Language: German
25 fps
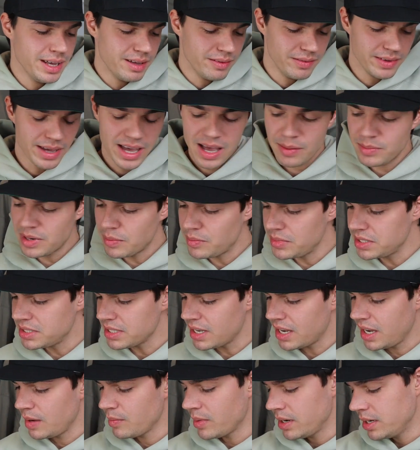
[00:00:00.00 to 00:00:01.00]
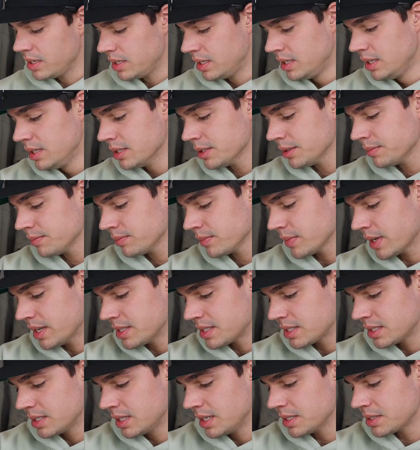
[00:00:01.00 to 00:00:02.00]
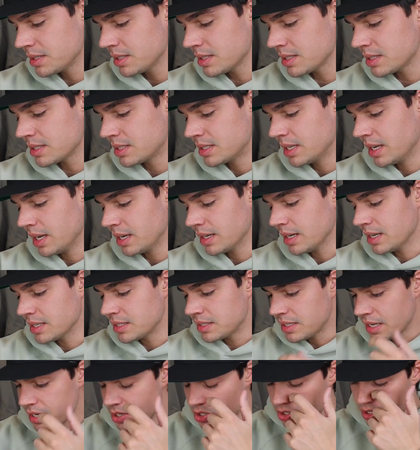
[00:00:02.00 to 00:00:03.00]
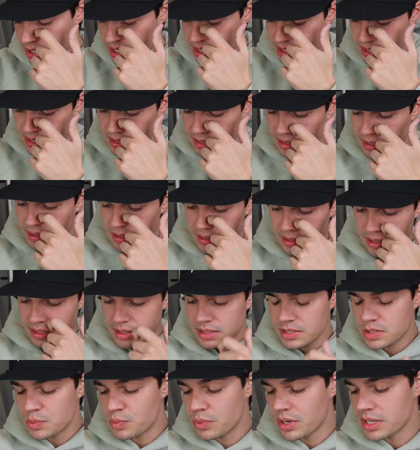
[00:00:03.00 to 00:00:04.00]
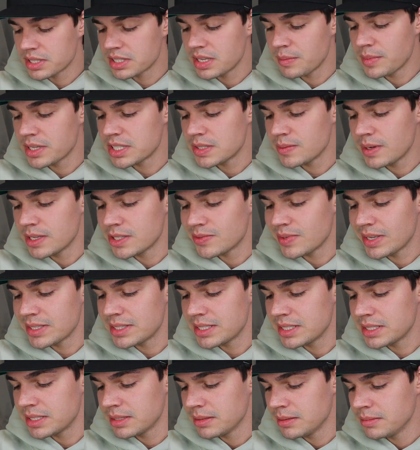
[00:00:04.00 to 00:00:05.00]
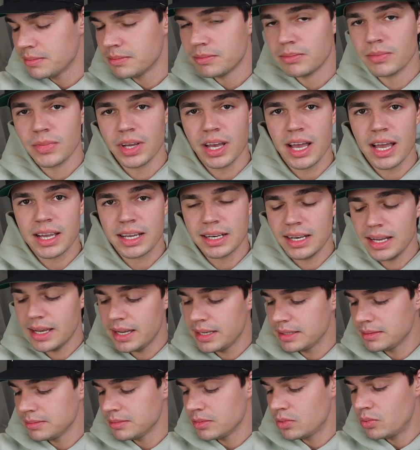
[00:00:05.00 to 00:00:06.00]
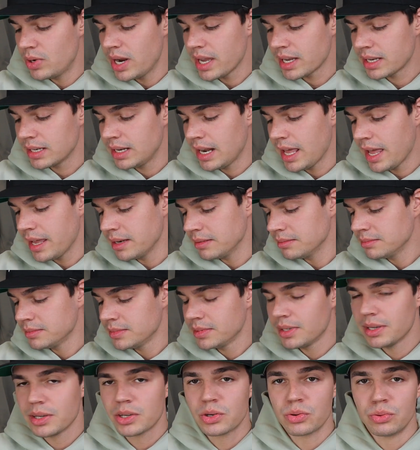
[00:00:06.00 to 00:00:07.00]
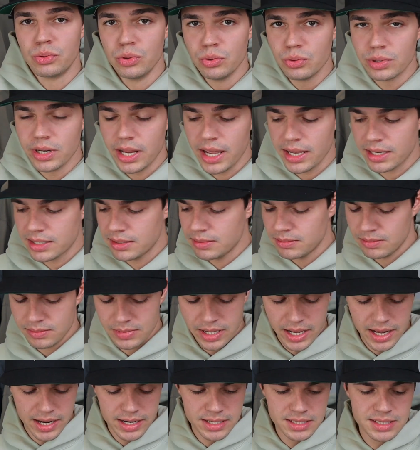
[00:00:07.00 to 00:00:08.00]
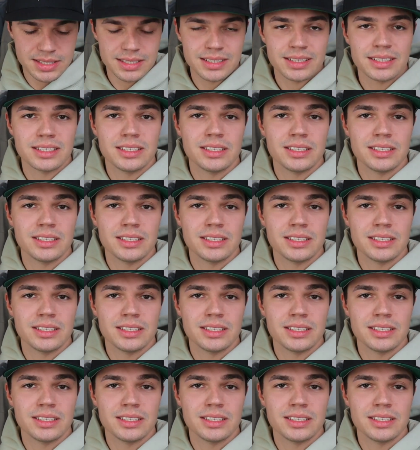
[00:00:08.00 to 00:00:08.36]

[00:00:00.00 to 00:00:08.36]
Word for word: Wir haben nämlich einmal hier als nächstes den Essentials Spring Summer 22 Raglan, Raglan Crewneck als